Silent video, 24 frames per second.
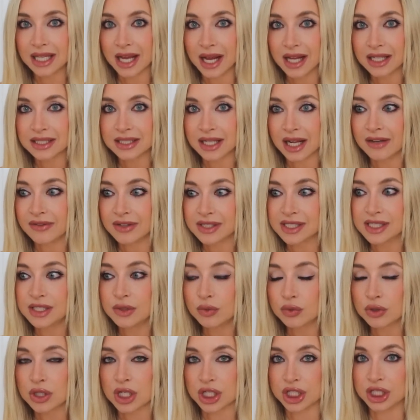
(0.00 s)
ja, teilweise
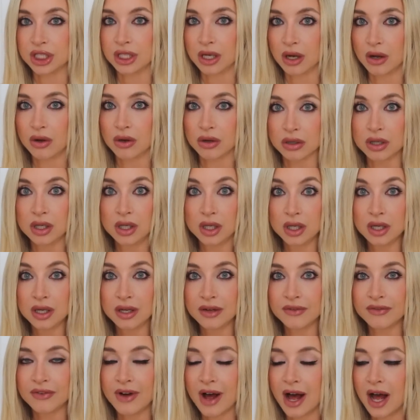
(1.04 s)
die Unterschiede auch
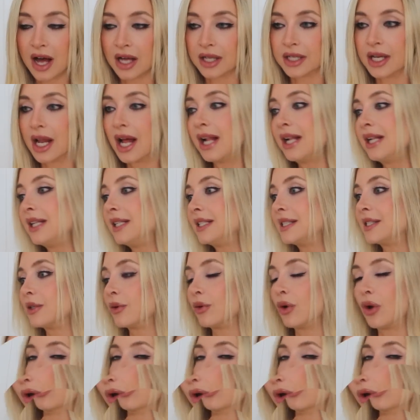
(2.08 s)
waren. Also